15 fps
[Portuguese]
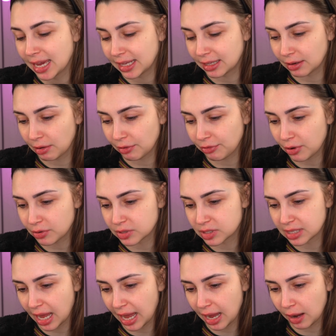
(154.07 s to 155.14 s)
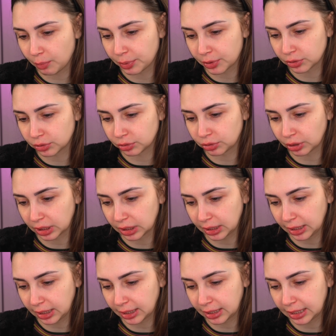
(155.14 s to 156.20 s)
Então eu vou usar um produto
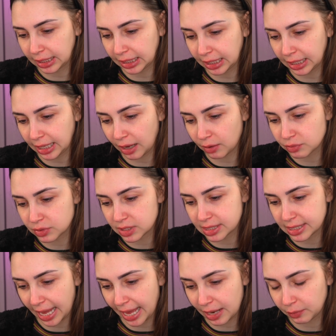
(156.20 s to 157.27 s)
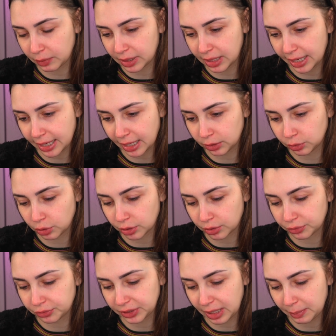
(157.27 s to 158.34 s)
aqui que é um sérum clareador
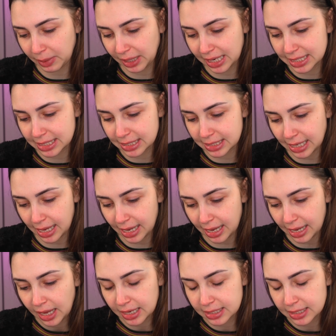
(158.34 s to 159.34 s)
com vitamina C,